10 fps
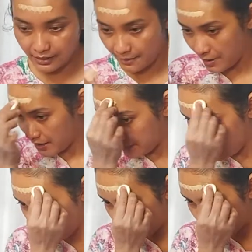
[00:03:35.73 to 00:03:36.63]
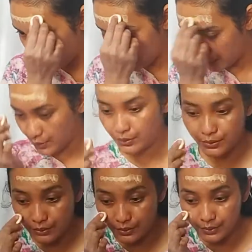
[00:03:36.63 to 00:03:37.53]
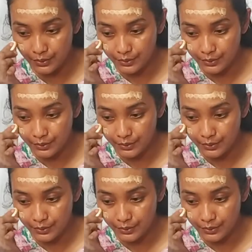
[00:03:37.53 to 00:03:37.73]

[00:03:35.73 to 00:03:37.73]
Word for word: kita bagi-bagi dulu